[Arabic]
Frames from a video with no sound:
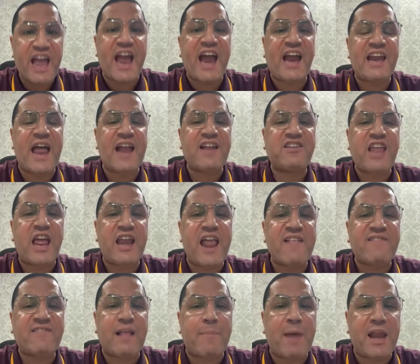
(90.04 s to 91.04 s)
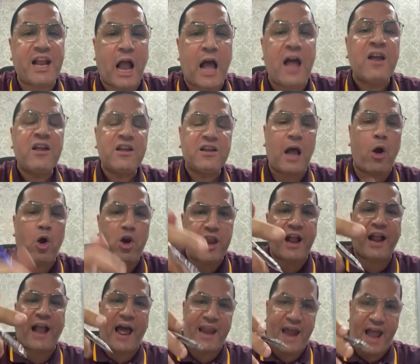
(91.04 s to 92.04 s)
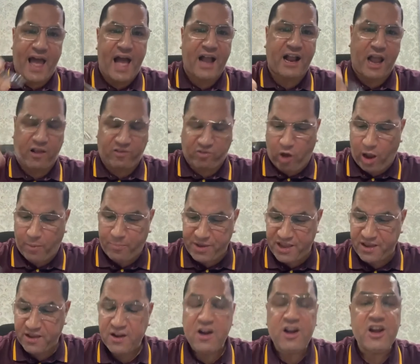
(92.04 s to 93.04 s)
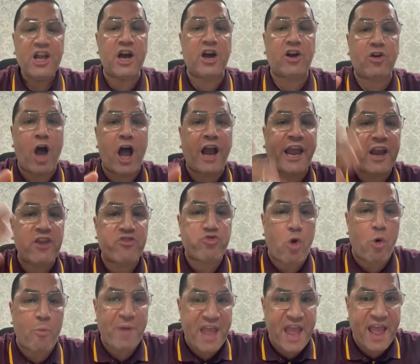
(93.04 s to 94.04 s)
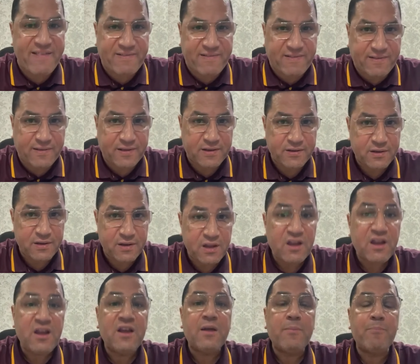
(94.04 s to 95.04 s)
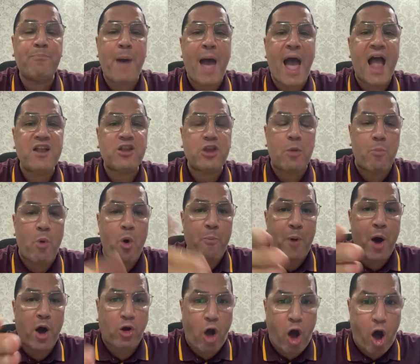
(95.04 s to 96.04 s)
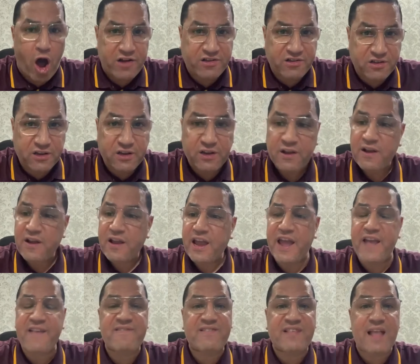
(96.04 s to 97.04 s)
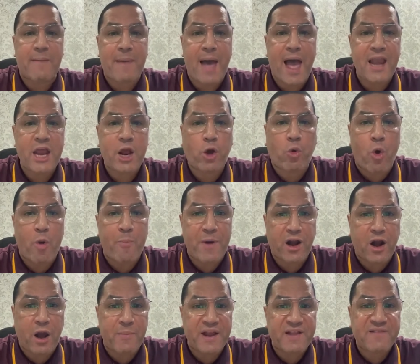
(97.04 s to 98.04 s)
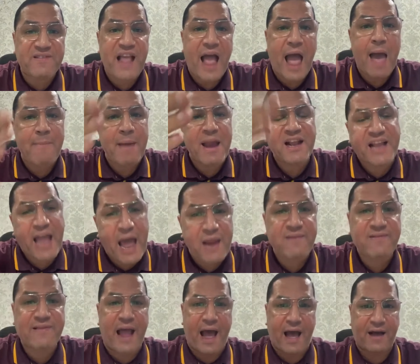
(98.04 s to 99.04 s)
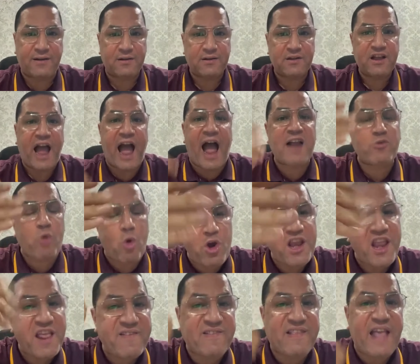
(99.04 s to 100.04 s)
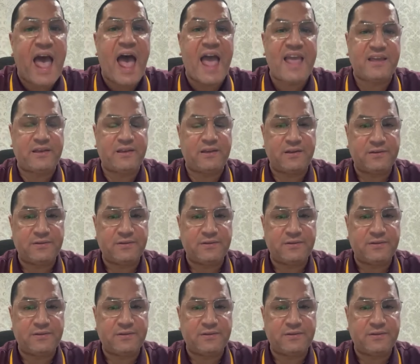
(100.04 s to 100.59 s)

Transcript: احنا ادينا الزمالك اقول آه، لك على حاجه يا صاحبي الراجل جوميز بعد مباراه الزمالك وبيراميدز عمل كارثه هتقول لي ازاي